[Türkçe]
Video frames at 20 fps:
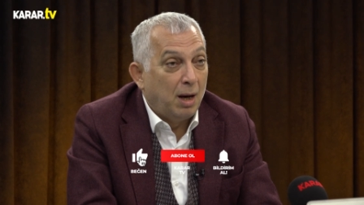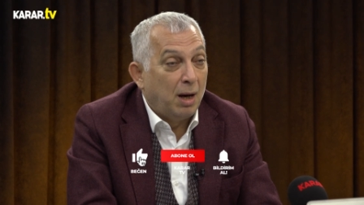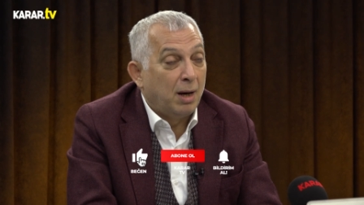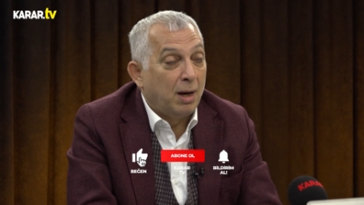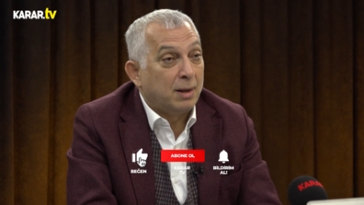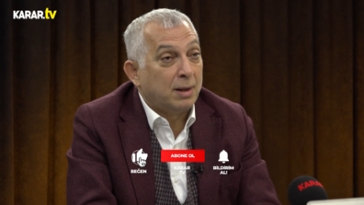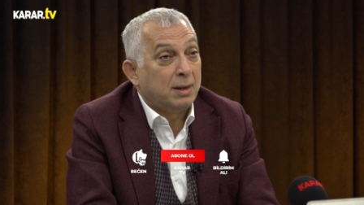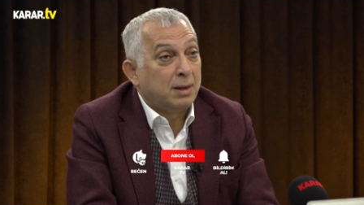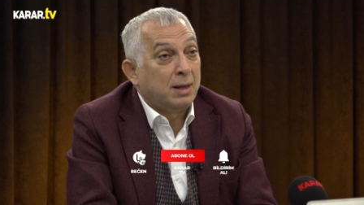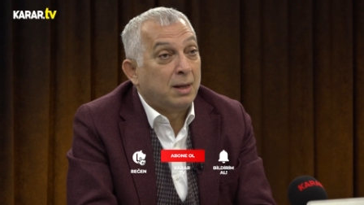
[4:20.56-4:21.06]

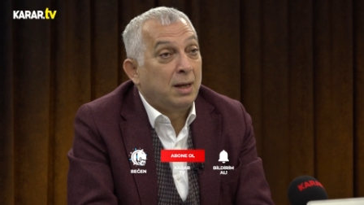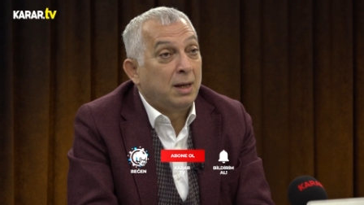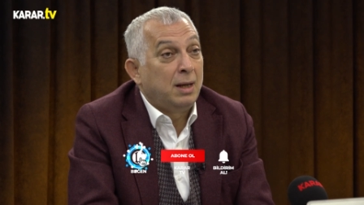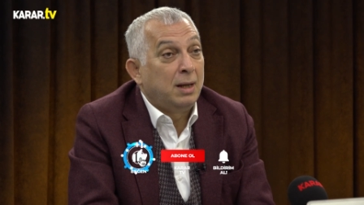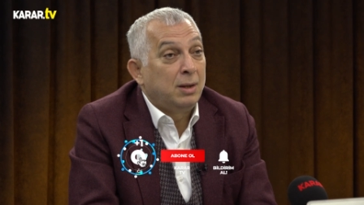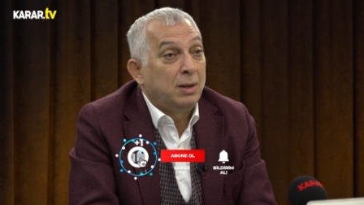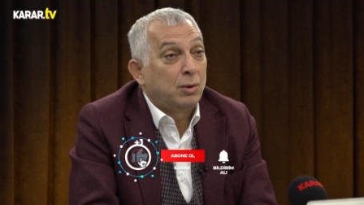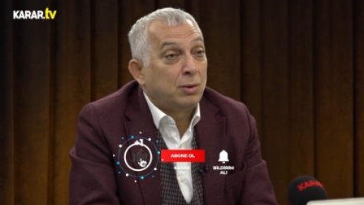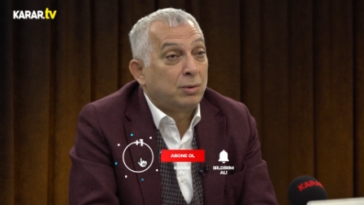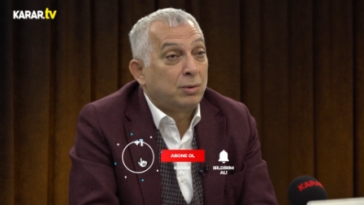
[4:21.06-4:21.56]
Aradan
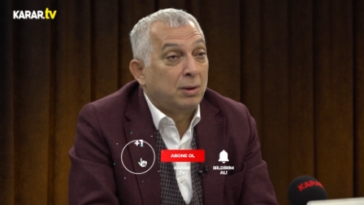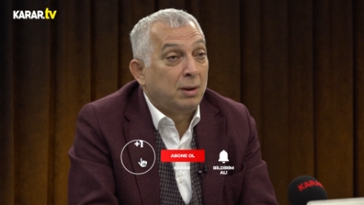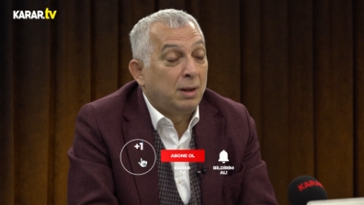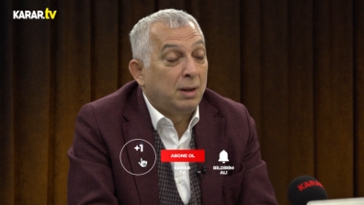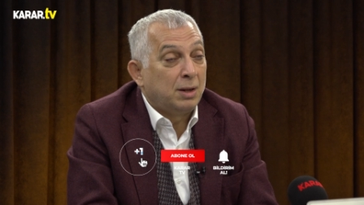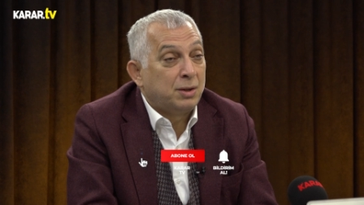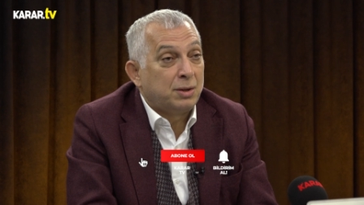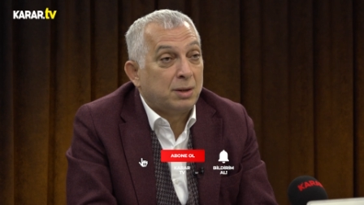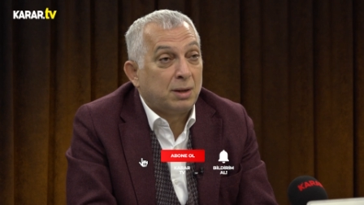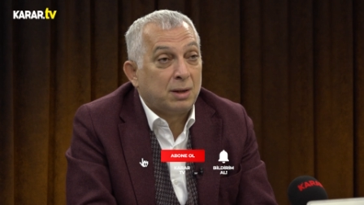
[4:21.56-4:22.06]
54 yıl
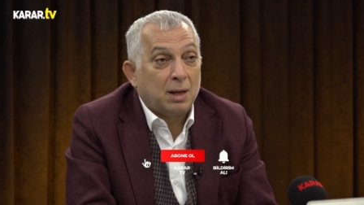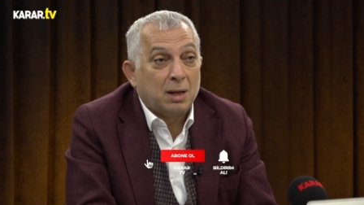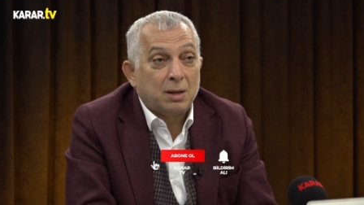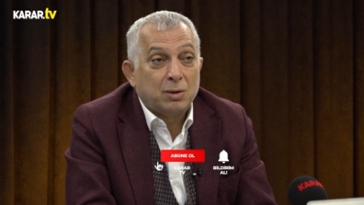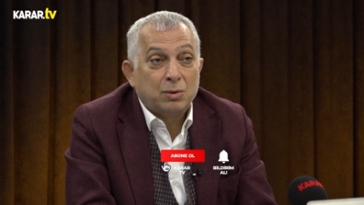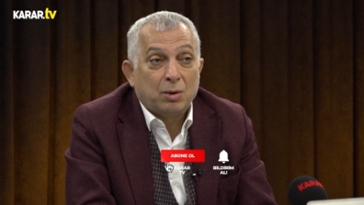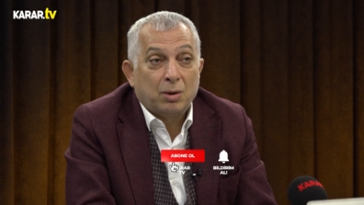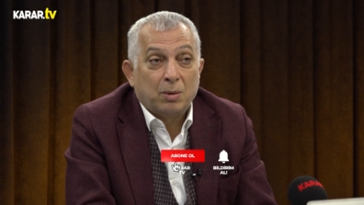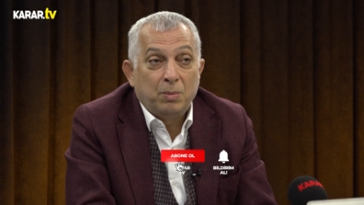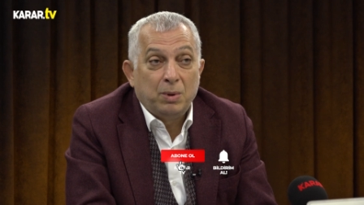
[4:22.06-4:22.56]
geçtikten
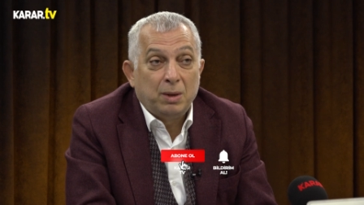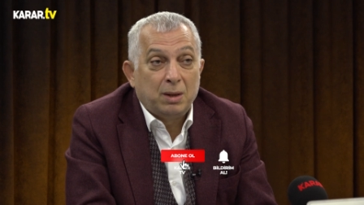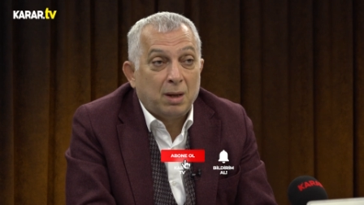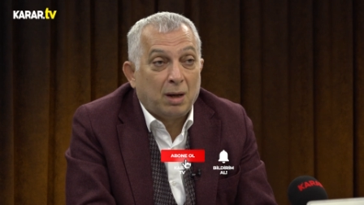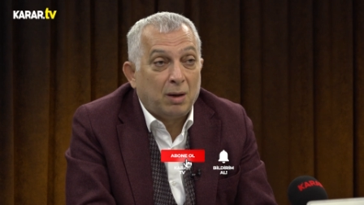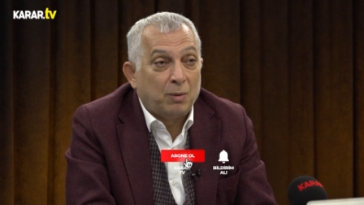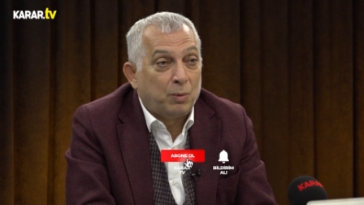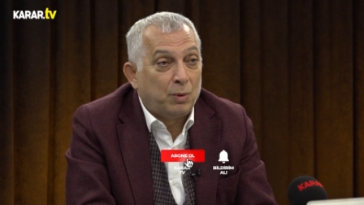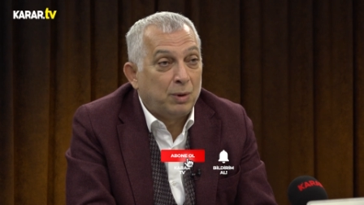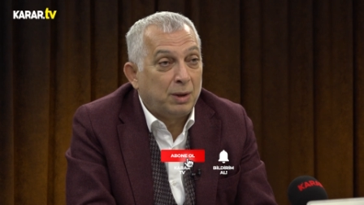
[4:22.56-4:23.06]
sonra bir
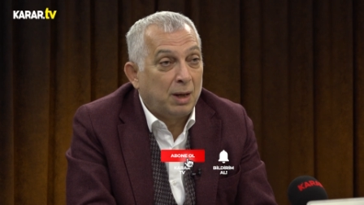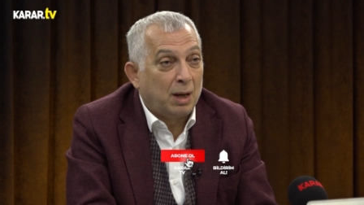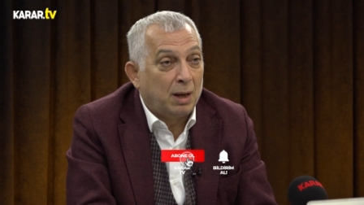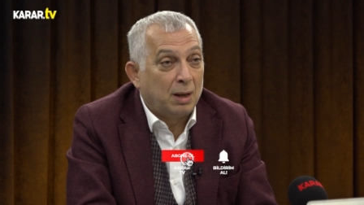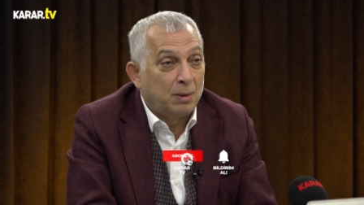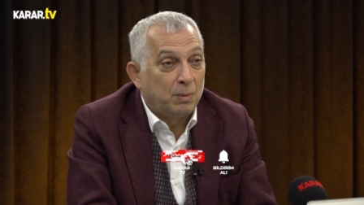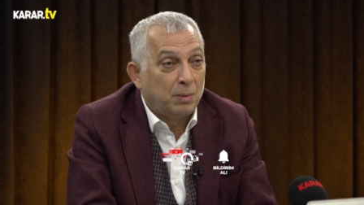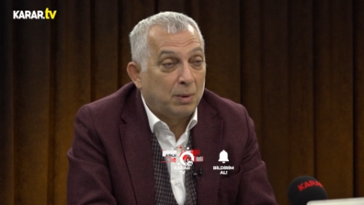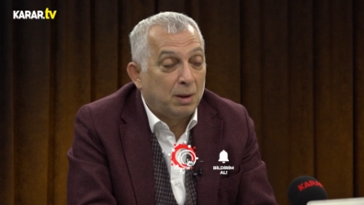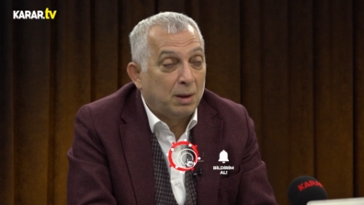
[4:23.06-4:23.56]
telefon
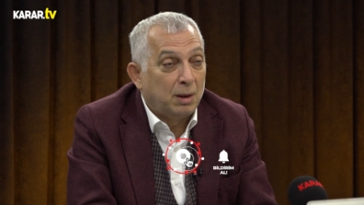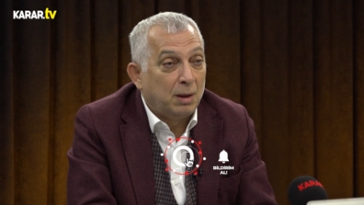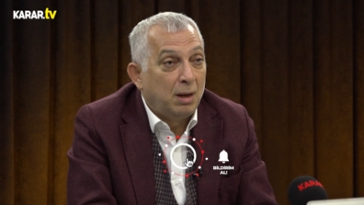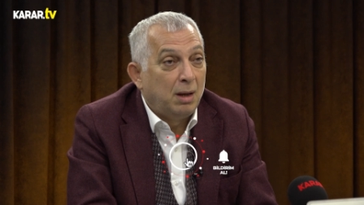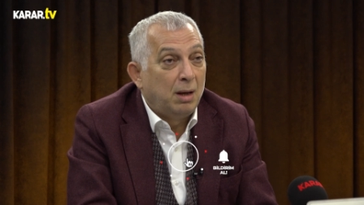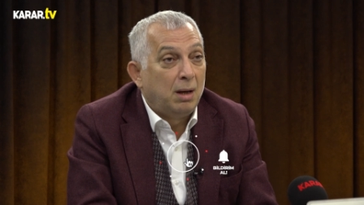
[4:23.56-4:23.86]
geldi bana.